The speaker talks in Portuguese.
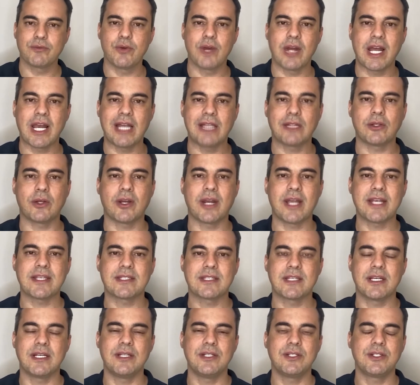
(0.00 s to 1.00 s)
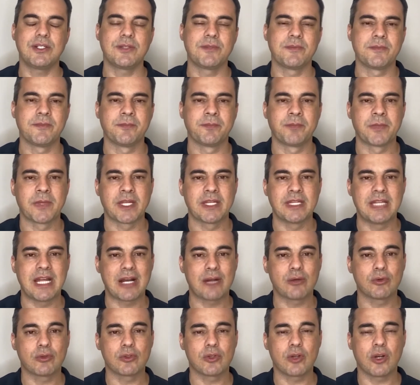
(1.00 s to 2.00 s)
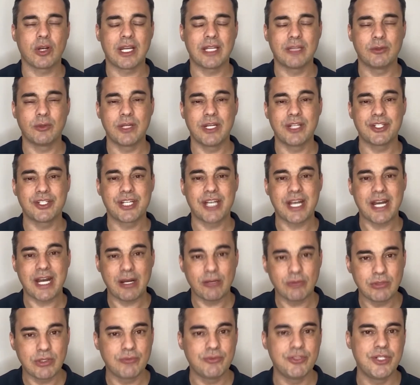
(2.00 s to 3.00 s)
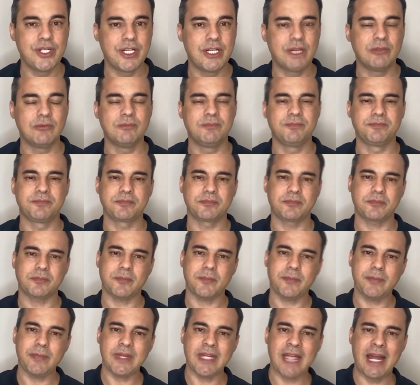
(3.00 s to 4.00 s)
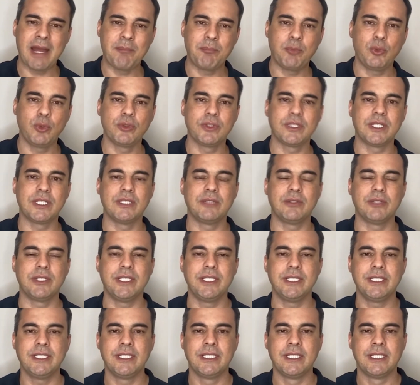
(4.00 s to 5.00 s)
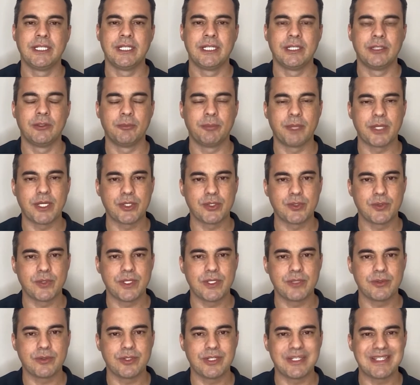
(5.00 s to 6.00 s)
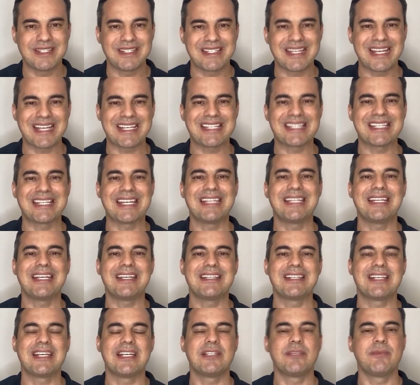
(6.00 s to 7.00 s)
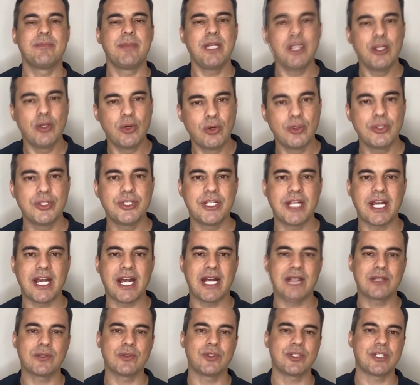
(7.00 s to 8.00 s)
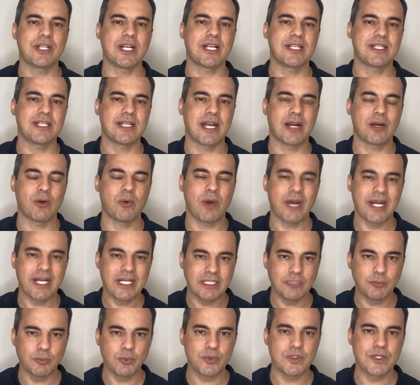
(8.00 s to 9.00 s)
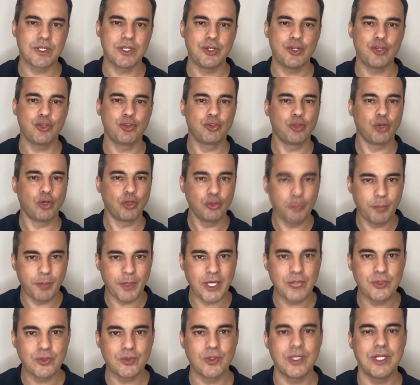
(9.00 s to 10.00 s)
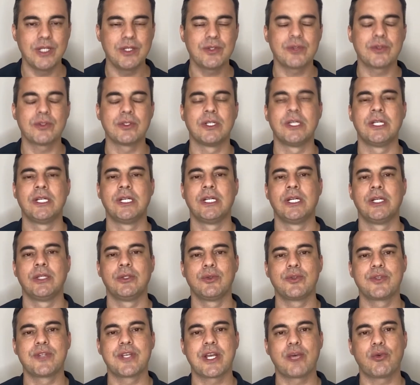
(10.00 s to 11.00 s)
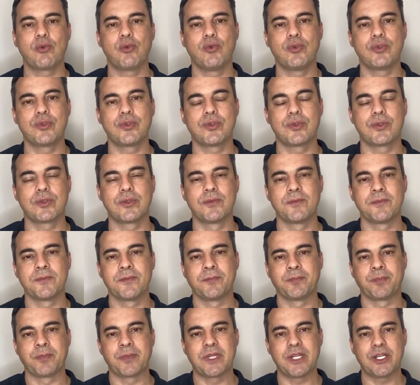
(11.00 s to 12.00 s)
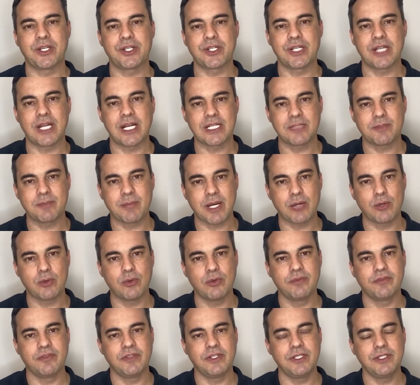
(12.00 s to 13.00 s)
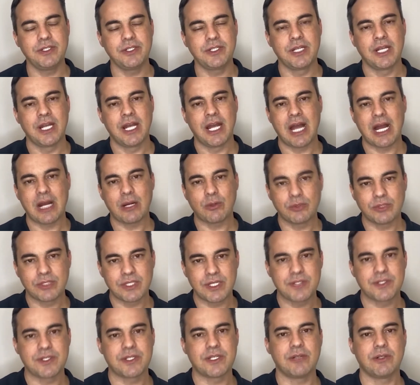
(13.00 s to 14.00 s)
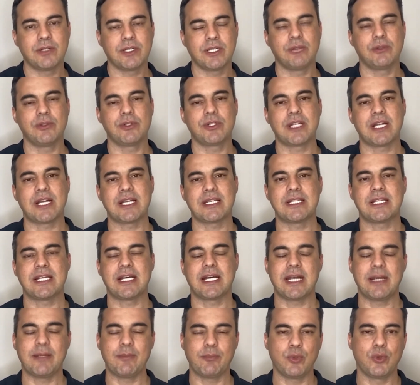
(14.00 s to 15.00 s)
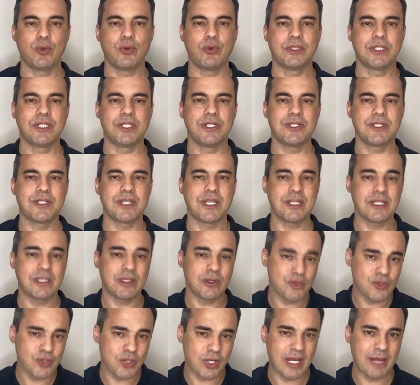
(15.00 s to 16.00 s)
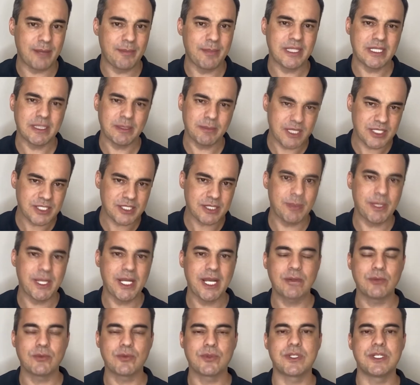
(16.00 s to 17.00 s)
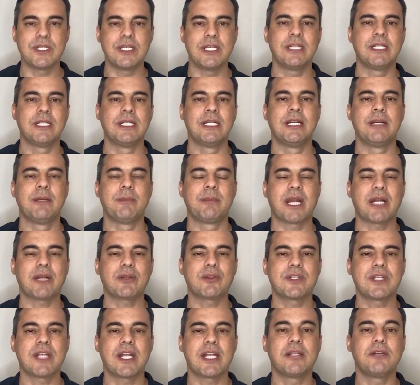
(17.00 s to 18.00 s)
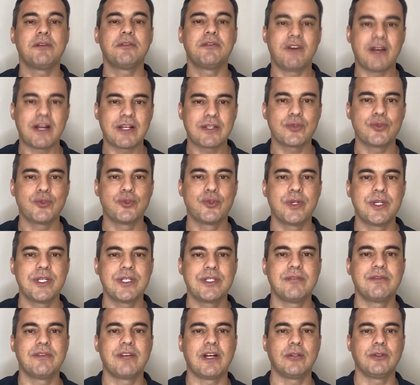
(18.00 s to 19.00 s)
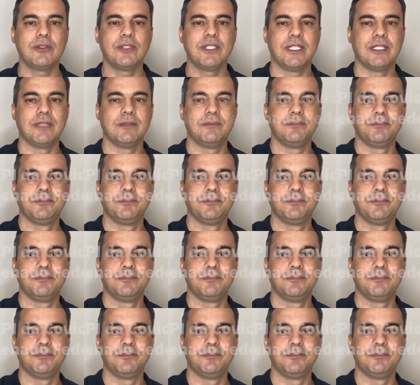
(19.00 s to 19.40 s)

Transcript: com um relatório recente da Controladoria Geral da União, apontando aí um prejuízo de 66 milhões de reais no estado de Ceará. 40% de todo o prejuízo dos recursos destinados para a Covid aconteceram aqui no estado de Ceará e por conta disso a gente não só lamenta, mas também denuncia para que o cidadão faça o juízo e valor dele.